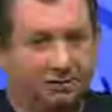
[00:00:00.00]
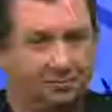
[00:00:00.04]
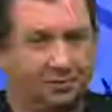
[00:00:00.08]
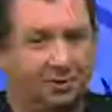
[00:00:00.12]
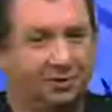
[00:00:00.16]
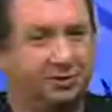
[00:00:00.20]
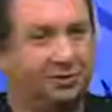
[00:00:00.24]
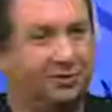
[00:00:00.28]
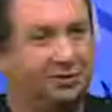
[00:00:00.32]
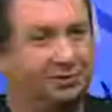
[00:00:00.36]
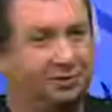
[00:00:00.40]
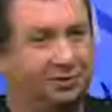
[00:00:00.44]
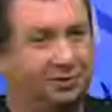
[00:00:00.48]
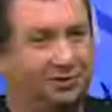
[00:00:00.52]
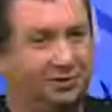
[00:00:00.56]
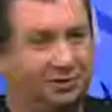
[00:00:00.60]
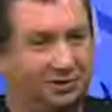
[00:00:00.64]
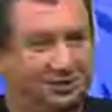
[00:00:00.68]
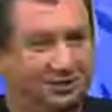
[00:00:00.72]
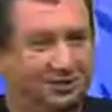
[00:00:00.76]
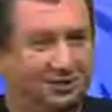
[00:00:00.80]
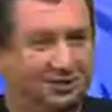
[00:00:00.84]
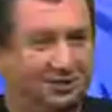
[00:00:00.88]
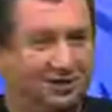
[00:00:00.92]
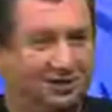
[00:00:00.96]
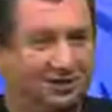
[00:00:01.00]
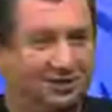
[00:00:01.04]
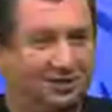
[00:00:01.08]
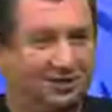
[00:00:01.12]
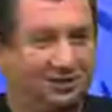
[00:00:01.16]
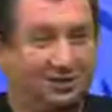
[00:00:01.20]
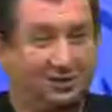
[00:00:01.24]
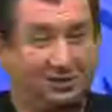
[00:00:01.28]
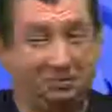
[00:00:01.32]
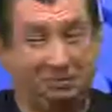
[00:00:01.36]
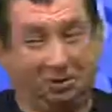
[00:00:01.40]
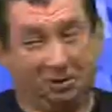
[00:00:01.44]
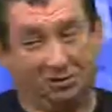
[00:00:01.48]
będzie dopiero za 4 lata,
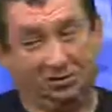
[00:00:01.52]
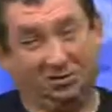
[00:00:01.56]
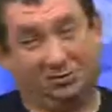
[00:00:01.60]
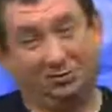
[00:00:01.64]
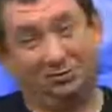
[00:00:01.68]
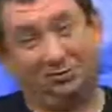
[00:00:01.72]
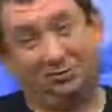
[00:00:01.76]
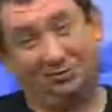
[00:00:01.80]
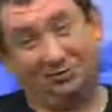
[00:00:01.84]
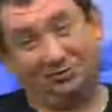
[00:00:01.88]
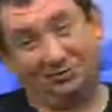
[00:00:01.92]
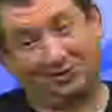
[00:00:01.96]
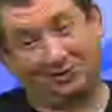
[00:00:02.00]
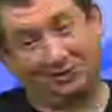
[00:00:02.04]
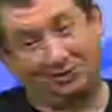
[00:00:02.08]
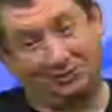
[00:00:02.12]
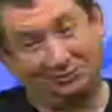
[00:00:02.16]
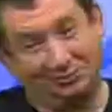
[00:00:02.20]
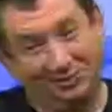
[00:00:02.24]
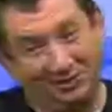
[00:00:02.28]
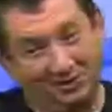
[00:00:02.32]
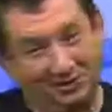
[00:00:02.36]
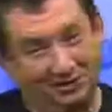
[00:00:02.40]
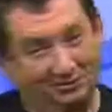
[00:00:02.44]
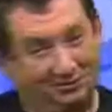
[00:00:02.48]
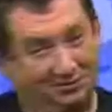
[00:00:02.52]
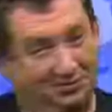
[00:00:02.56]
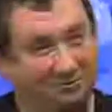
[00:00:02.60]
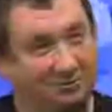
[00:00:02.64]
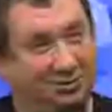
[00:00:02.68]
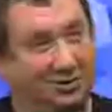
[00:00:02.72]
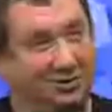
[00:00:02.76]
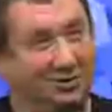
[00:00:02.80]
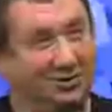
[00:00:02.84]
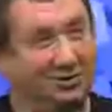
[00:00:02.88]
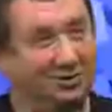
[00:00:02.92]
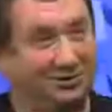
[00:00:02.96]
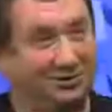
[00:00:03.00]
chyba że unieważnią wybory do